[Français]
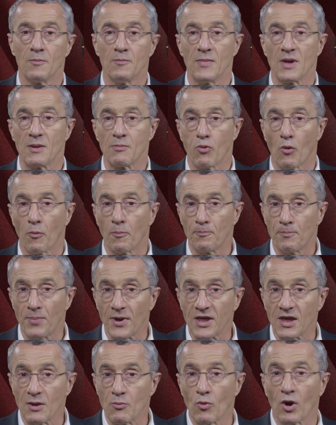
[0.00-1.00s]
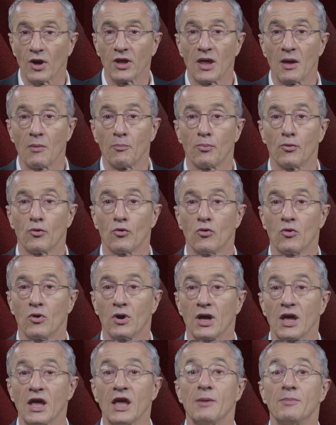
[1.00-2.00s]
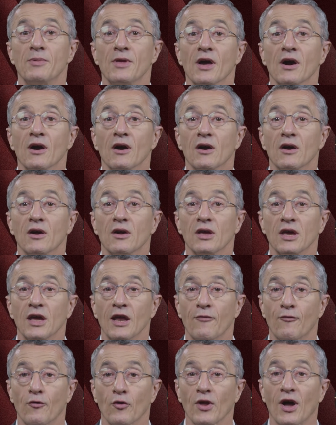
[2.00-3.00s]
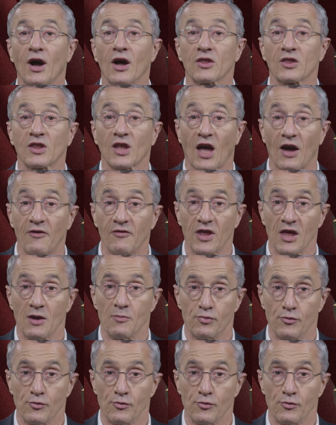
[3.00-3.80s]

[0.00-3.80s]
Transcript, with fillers: Mais pour payer moins d'impôts, eh bien, il faudra travailler